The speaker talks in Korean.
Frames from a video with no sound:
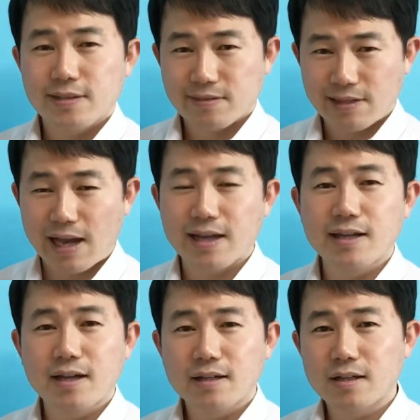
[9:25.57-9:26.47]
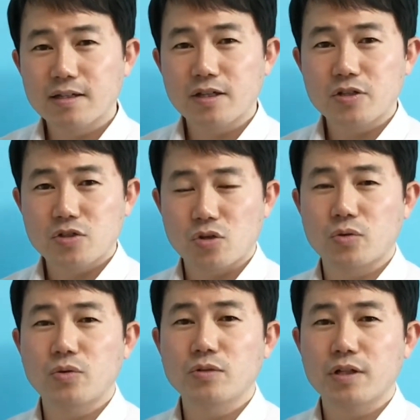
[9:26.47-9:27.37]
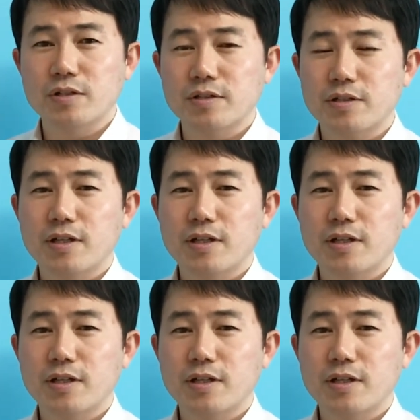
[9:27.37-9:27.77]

다양하게 적용되는